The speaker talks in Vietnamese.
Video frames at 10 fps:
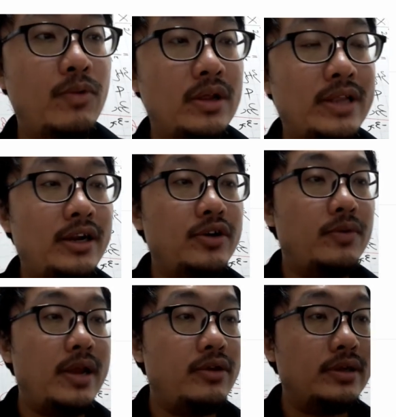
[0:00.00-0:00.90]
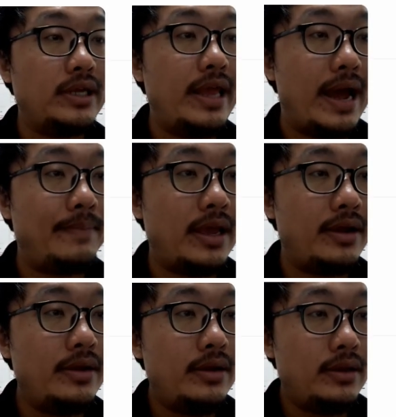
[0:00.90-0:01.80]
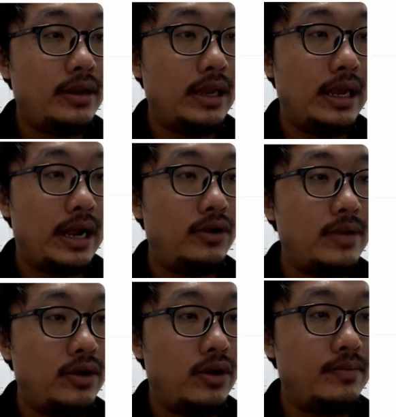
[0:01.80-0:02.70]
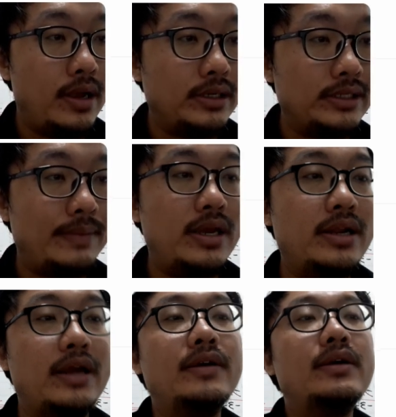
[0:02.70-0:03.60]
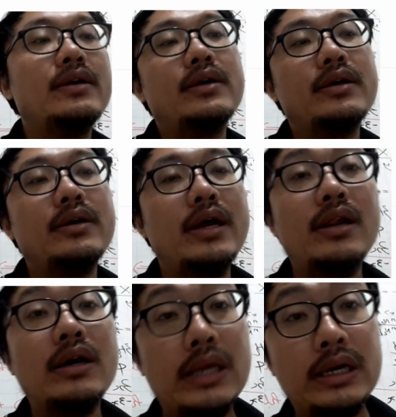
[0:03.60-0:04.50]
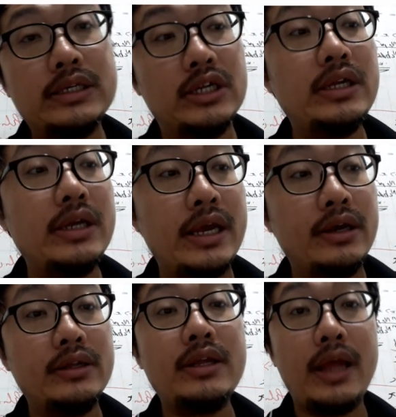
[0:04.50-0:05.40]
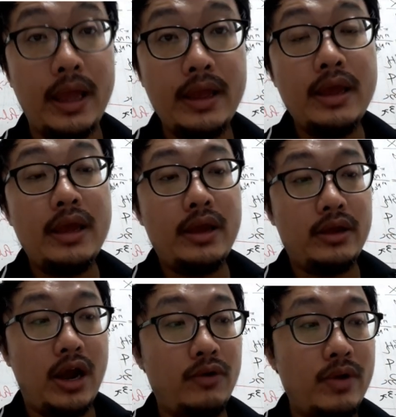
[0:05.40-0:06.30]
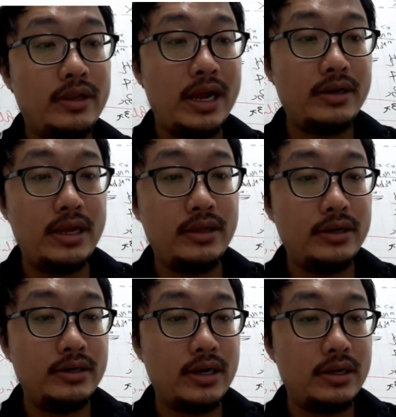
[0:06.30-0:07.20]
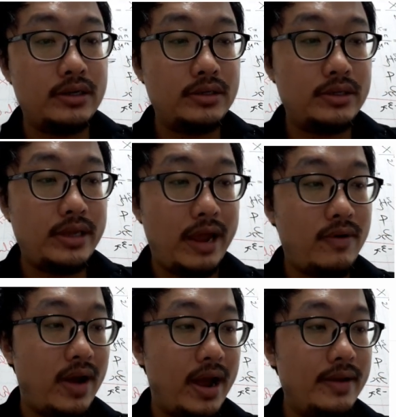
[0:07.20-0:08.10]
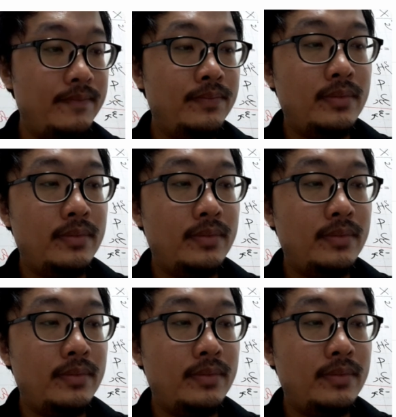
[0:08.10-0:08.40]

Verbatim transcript: những nguyên tắc là độ âm điện nó sẽ giảm nha vì là lúc này độ âm điện sẽ sắp như thế này ít lớn nhất sẽ đó tới y rồi tới t rồi nguyên tắc đi từ ờ, trái qua phải